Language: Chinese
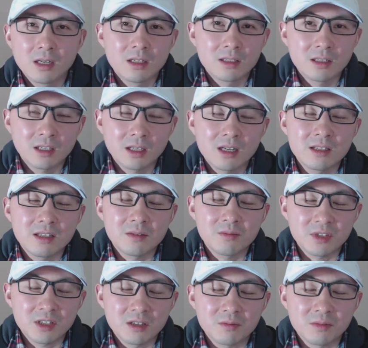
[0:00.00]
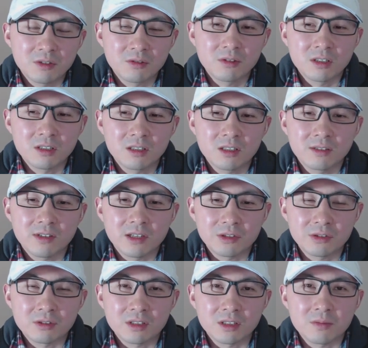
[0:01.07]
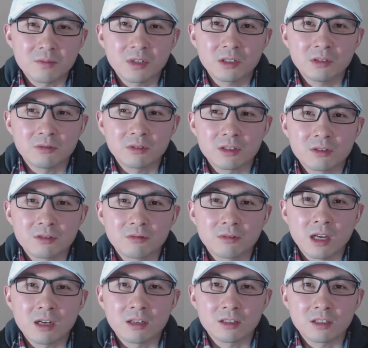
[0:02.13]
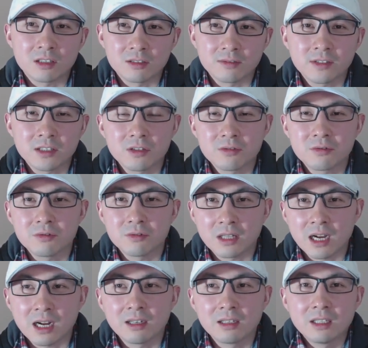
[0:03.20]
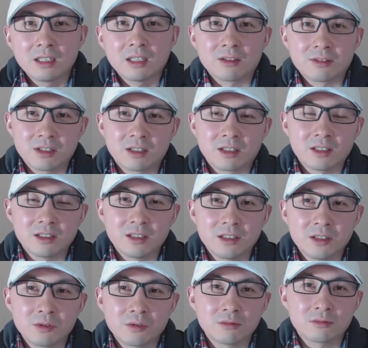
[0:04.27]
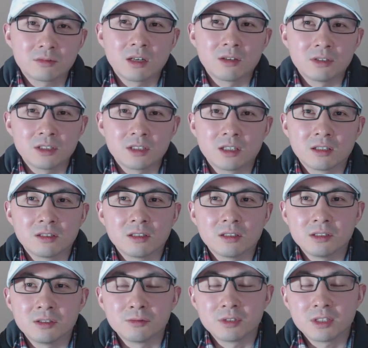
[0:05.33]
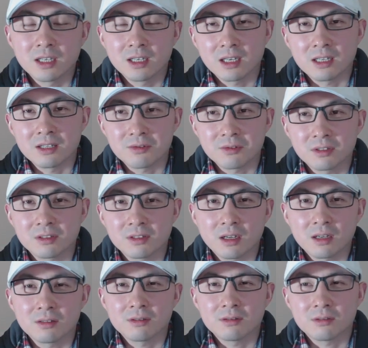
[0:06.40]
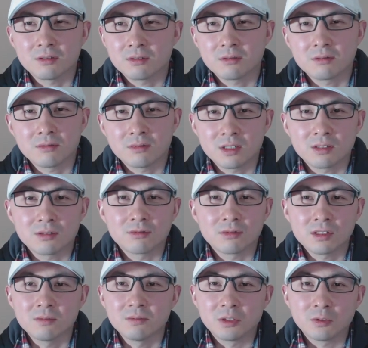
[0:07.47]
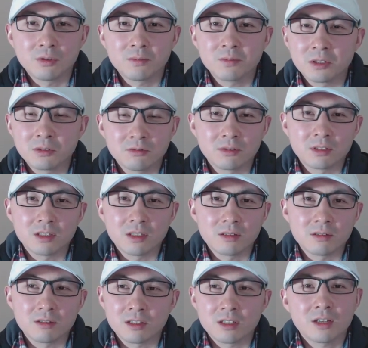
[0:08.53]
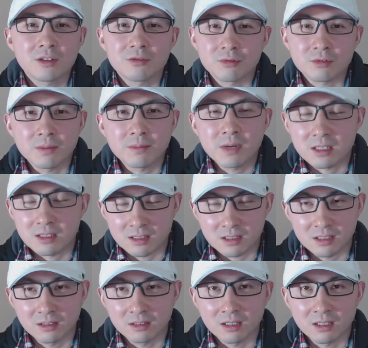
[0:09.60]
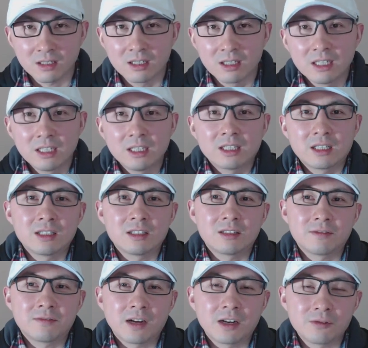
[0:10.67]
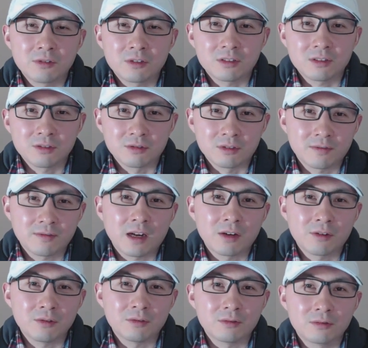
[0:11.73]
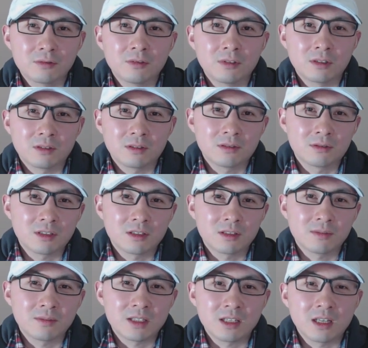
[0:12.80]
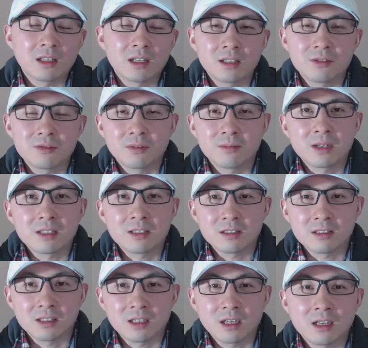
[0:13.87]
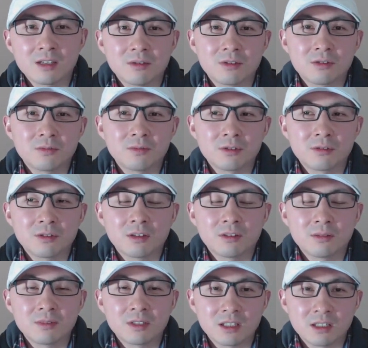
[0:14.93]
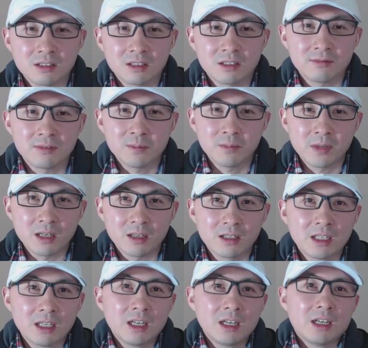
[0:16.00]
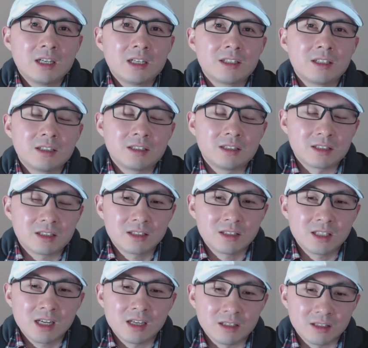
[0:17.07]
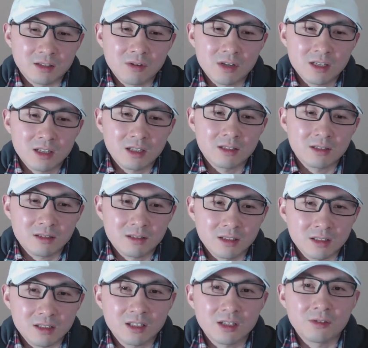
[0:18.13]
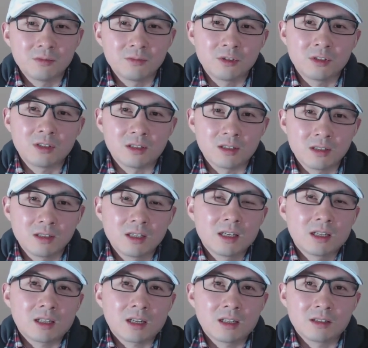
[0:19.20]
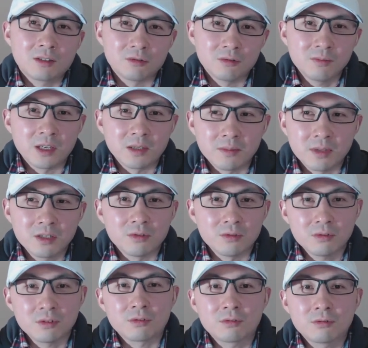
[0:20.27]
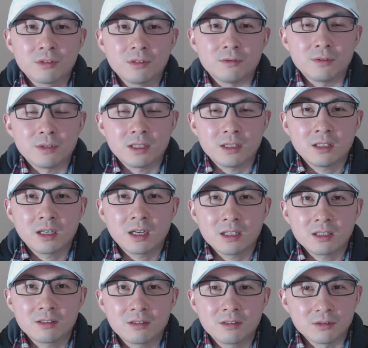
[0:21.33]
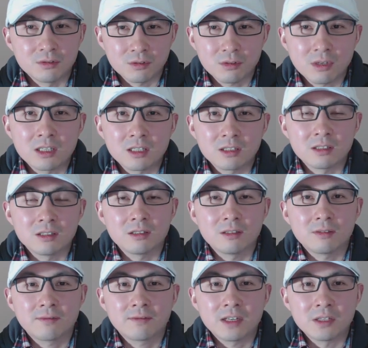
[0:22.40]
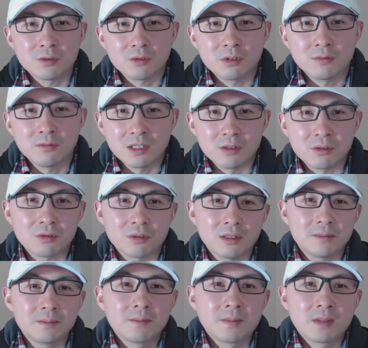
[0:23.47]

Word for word: 这个案件比较迷惑人的地方就是这个冰毒的数量十分的巨大，好像给人一种道义上的优先感，觉得啊。接触这么多冰毒的人，直接就全判死刑得了。但是法律是就是法律，如果都是这么简单的全判死刑，还就不需要那么详细的文本了。这个事件里，关键这个谢伦伯格他的毒品没有运出去，应该就算是犯罪未遂